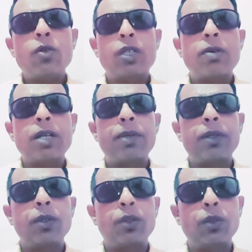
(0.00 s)
उसके बाद
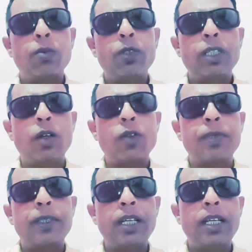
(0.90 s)
फिर दोस्तों मुझे
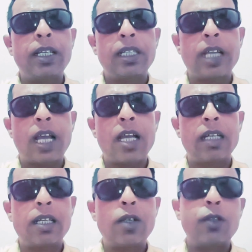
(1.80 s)
हॉस्पिटल लेके
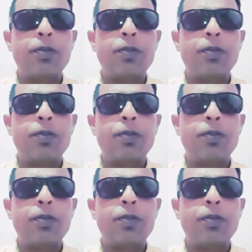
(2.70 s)
जाया गया